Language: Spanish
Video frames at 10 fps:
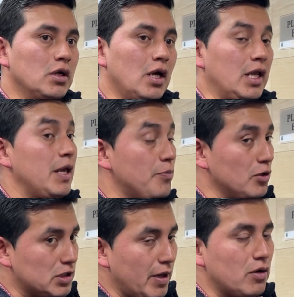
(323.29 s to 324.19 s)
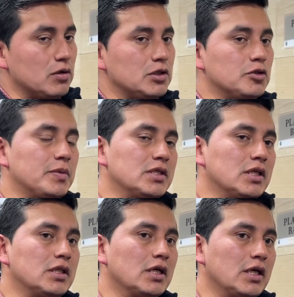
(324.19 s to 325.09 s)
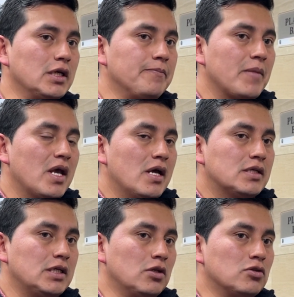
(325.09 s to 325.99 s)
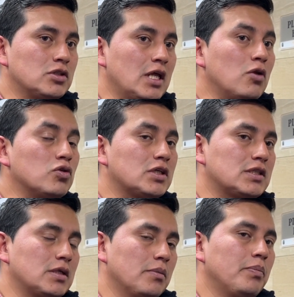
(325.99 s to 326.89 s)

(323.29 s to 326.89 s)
al equipo del trabajo del señor presidente que se nos dé luces,